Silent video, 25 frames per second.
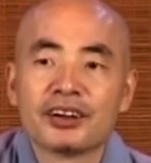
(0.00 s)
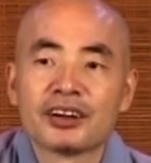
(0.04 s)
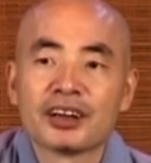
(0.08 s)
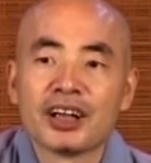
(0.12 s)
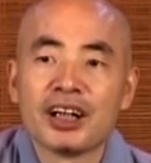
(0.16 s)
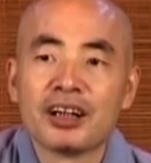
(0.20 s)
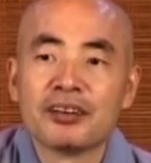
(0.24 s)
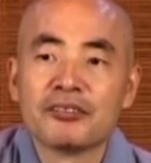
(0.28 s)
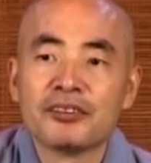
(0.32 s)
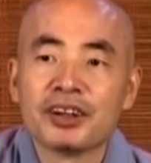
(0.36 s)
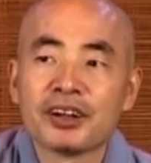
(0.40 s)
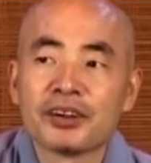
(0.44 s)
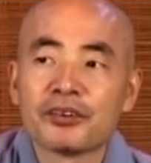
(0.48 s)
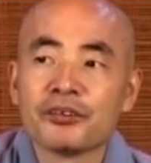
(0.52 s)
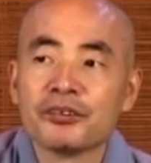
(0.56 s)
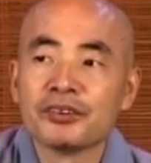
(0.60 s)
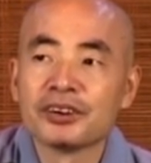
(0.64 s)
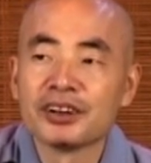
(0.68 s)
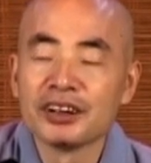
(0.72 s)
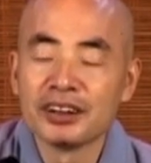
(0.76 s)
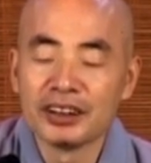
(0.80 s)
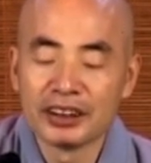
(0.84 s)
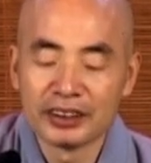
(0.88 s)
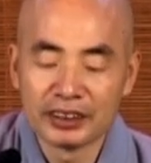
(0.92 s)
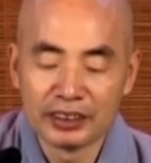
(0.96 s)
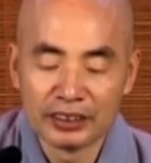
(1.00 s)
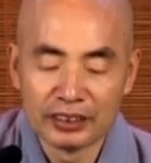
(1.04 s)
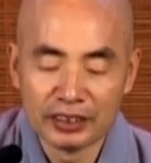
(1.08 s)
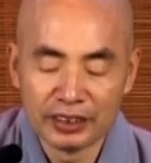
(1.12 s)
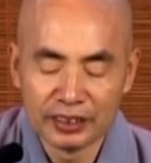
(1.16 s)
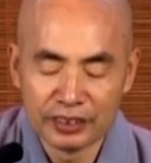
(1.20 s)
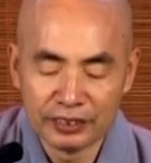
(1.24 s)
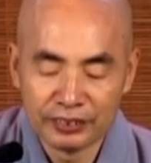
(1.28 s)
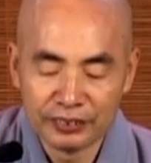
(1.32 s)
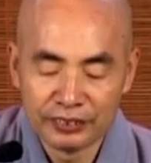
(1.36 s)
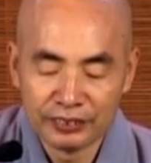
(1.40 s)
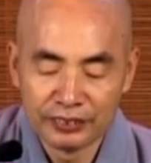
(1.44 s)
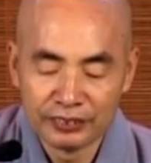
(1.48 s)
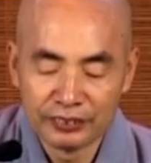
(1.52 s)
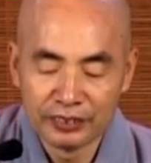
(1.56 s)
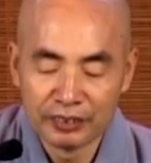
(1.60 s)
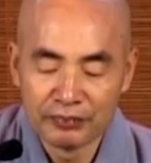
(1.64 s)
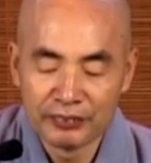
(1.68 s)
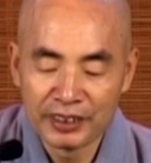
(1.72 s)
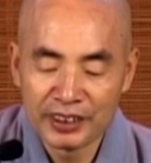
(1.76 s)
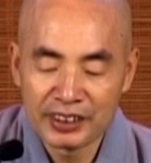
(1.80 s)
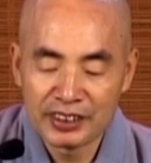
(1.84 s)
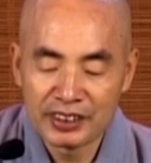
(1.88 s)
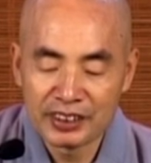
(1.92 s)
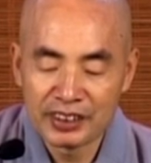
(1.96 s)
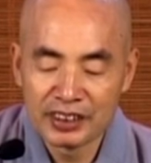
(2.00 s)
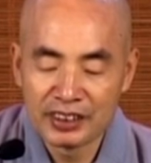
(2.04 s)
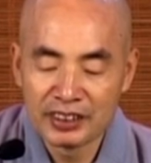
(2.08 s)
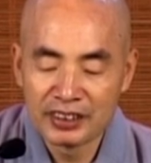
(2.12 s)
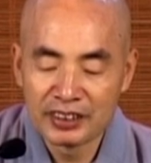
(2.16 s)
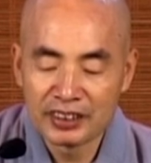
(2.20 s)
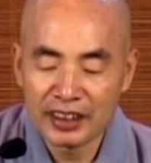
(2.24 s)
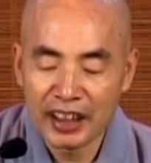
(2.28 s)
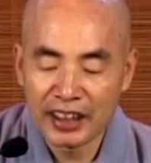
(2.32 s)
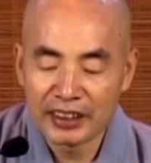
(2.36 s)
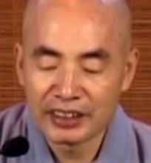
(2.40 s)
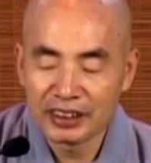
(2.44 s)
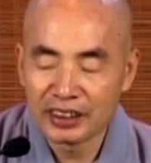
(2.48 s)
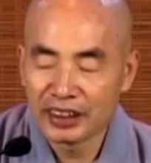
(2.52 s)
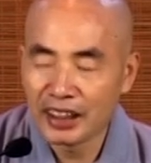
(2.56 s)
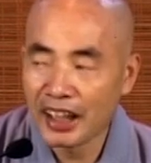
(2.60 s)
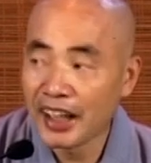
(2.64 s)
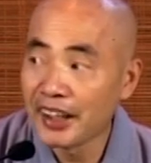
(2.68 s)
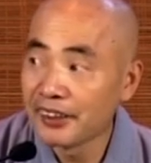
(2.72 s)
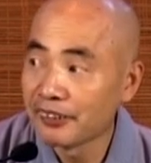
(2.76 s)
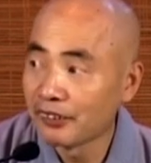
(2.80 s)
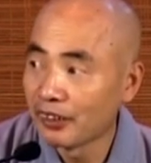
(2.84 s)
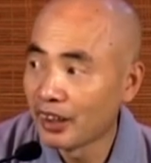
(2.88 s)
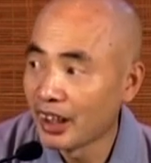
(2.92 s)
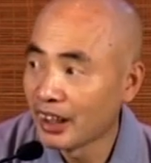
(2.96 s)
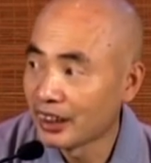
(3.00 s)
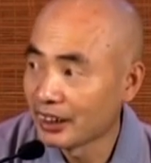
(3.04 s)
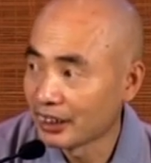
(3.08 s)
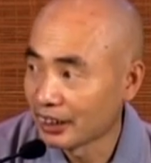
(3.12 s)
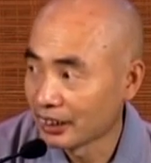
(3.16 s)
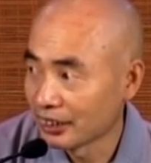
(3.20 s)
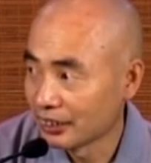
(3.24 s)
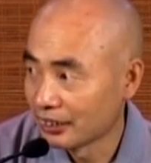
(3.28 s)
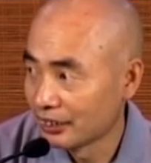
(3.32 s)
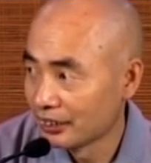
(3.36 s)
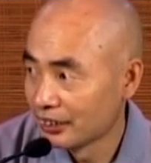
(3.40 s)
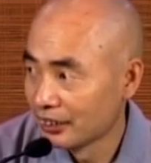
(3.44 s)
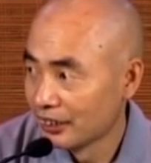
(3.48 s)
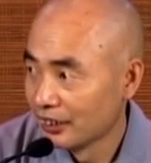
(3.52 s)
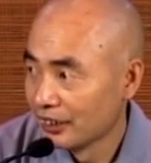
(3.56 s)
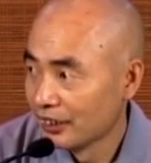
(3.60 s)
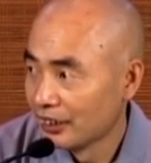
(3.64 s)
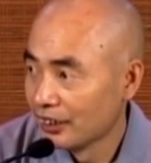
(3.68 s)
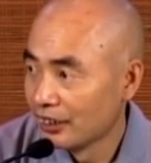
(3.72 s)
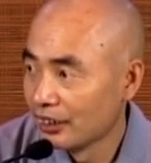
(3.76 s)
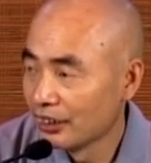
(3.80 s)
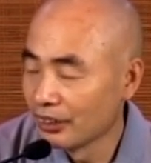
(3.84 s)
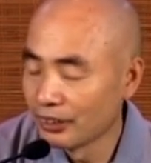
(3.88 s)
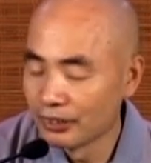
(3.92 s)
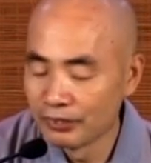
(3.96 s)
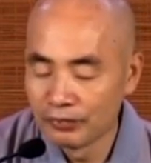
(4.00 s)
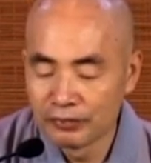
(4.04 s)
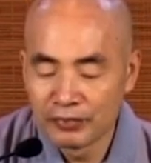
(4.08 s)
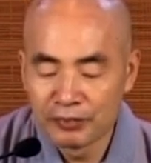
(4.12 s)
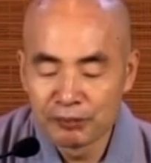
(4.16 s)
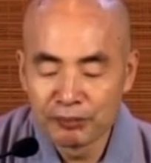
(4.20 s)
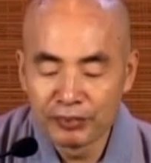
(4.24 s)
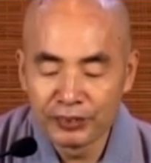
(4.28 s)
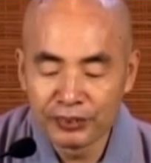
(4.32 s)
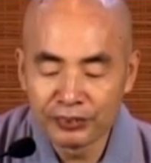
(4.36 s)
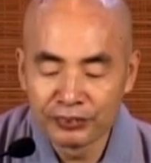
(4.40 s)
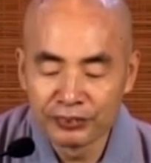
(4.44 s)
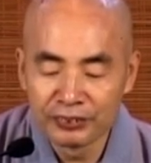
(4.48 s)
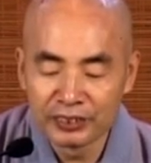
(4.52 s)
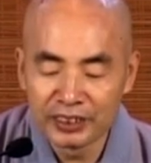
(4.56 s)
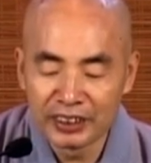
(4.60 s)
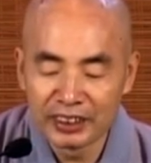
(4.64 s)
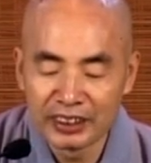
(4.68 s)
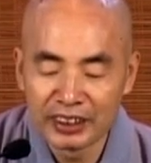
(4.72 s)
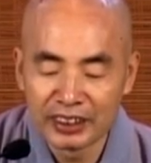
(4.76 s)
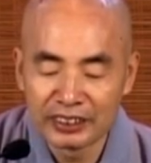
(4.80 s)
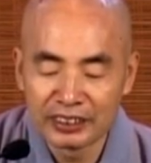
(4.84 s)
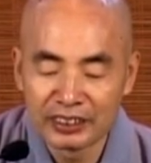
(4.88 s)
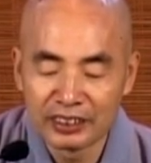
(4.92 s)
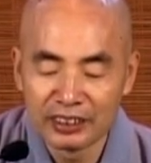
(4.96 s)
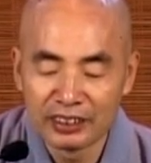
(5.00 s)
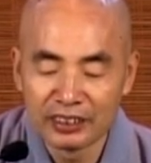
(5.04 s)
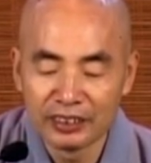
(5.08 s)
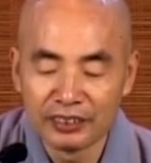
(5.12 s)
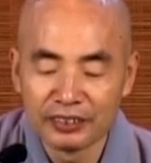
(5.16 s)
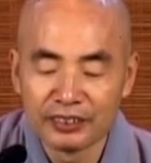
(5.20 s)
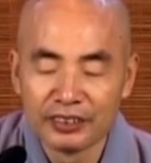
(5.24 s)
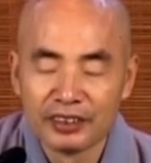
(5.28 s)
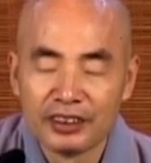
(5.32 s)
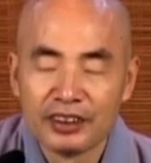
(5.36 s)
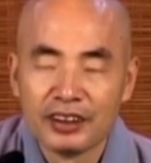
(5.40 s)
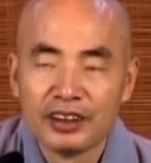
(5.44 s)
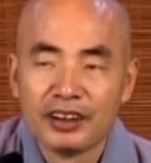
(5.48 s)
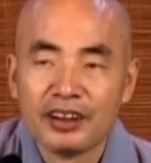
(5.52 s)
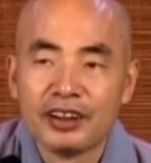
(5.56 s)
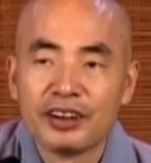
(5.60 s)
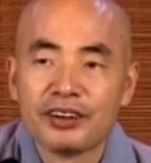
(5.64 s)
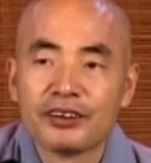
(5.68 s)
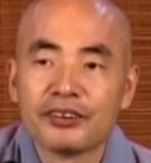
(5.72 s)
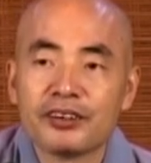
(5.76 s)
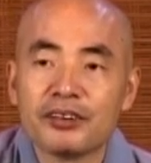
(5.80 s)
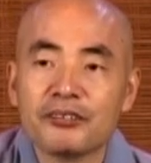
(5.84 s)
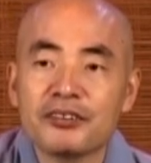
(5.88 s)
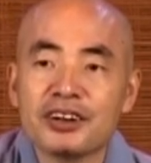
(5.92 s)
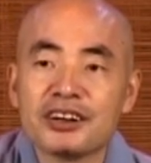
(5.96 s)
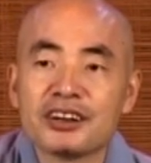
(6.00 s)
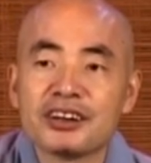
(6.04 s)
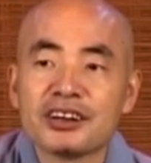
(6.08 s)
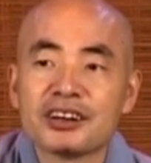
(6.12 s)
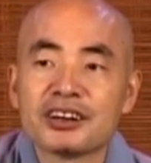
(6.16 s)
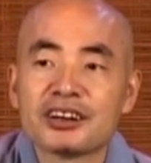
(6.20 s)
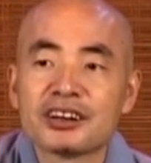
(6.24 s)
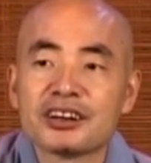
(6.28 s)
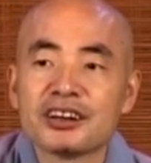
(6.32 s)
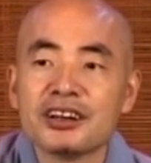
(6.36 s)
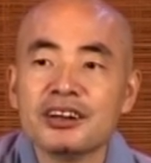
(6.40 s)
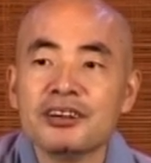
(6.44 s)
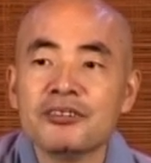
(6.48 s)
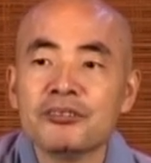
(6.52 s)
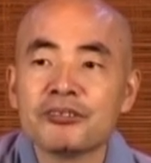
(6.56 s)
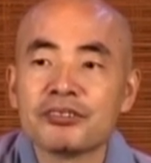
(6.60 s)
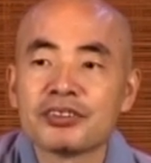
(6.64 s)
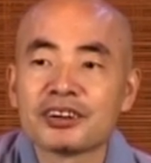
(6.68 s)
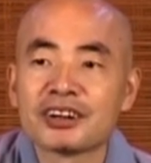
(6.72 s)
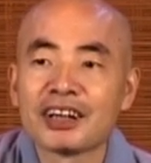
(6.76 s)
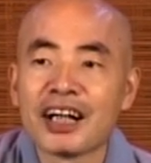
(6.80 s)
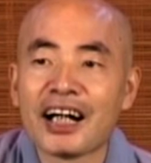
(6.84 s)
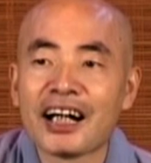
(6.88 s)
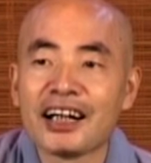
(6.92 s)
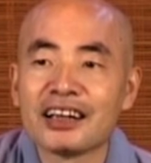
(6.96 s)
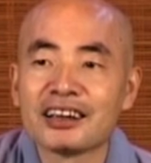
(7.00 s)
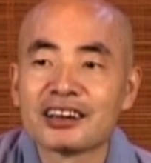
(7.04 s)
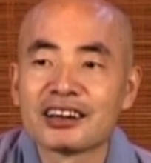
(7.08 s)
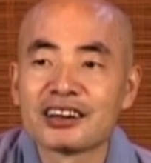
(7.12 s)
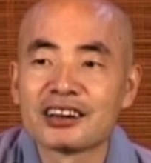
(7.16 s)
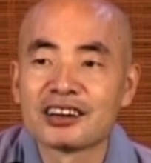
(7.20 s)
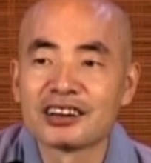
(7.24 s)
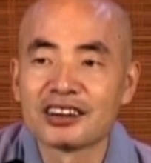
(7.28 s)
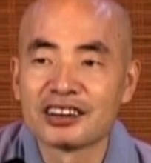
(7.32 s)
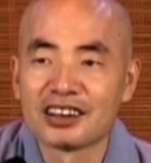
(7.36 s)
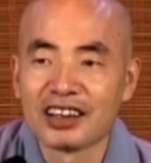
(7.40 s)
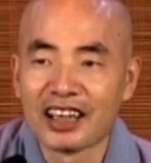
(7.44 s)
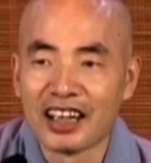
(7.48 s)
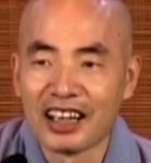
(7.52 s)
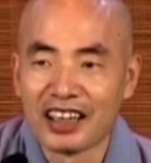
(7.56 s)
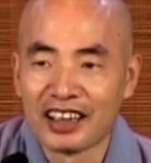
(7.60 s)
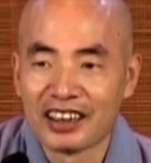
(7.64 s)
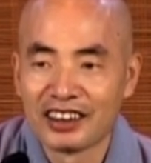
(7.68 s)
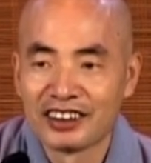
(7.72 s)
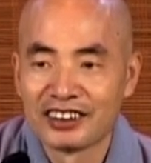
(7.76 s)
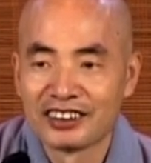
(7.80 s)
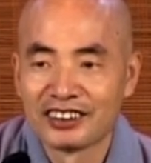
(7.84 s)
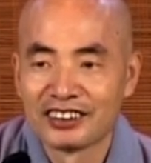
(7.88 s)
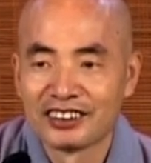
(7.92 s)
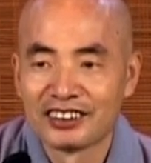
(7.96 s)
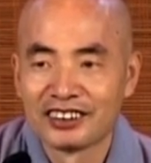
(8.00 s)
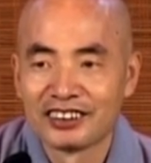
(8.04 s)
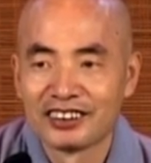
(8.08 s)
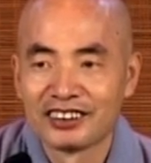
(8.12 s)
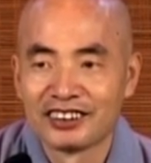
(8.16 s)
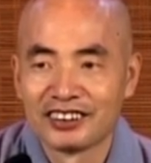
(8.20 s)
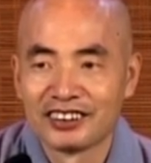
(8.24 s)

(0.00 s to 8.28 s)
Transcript: 当我们恭敬的时候，我们的心才是开放的。如果我们不恭敬的时候，我们是心不在此啊，